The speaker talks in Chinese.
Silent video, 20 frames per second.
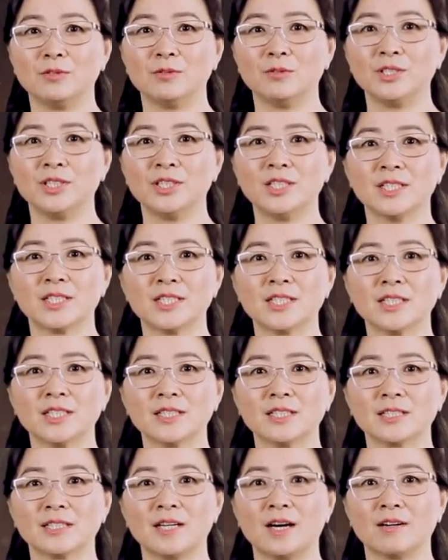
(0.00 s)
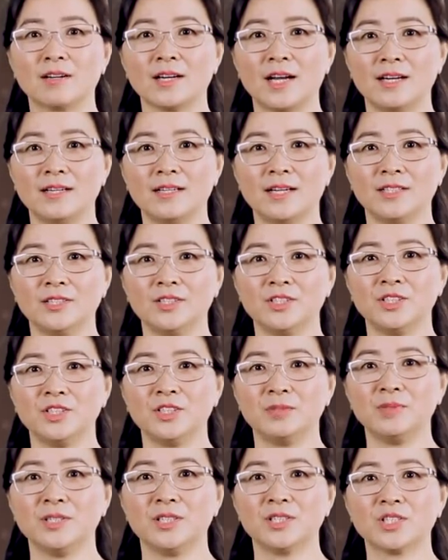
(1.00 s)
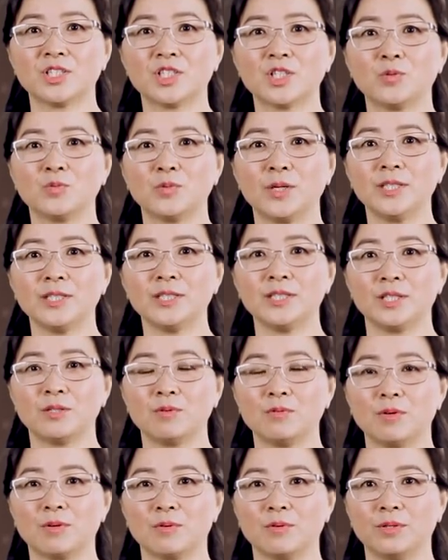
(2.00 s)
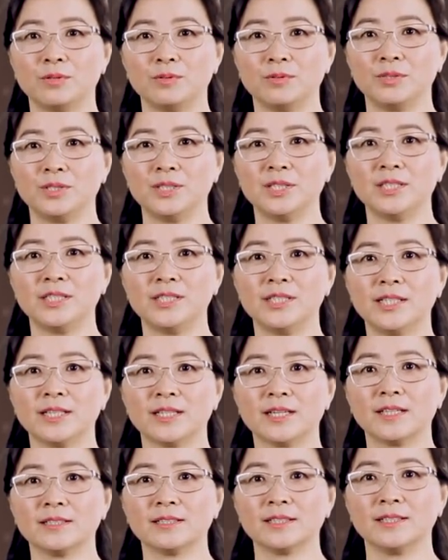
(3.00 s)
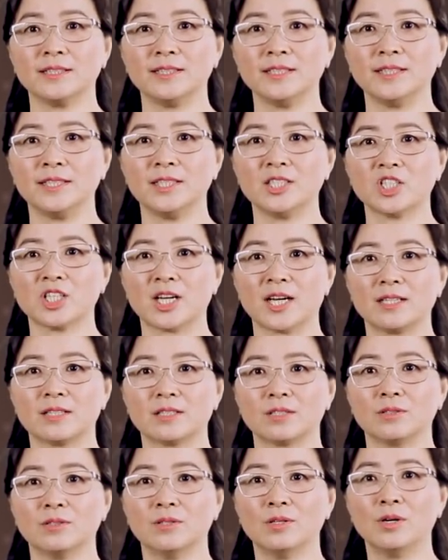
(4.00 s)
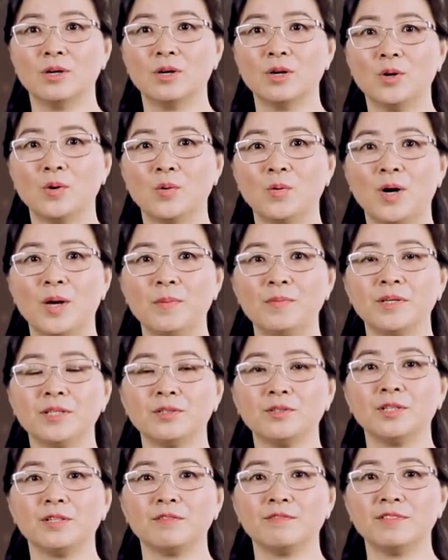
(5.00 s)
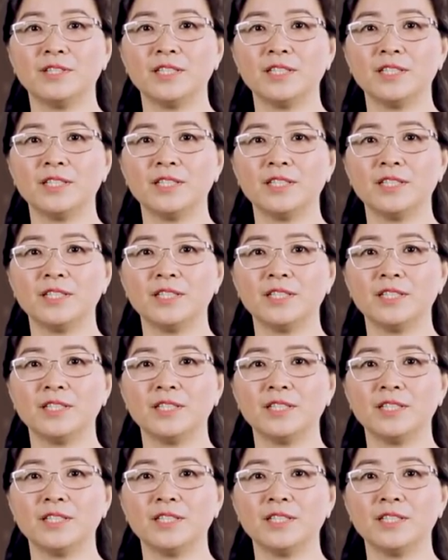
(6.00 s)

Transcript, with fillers: 女性生殖道感染性疾病是威胁我国女性健康的第一杀手，患病率